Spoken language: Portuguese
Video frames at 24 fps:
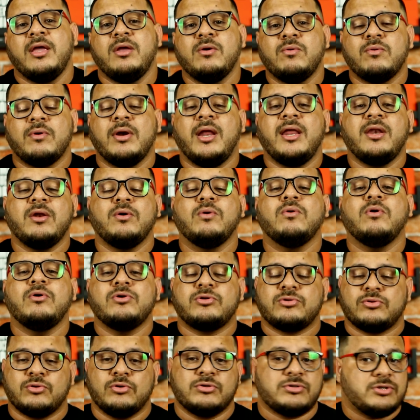E o Glenn não
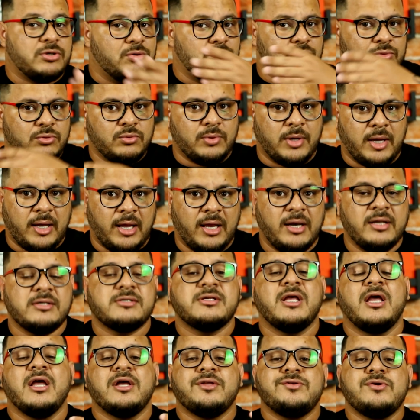gostou, segundo
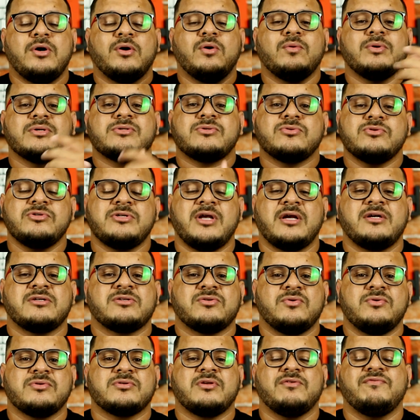eles, de algumas
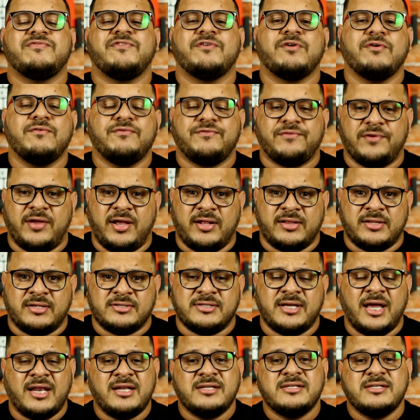sugestões que foram feitas.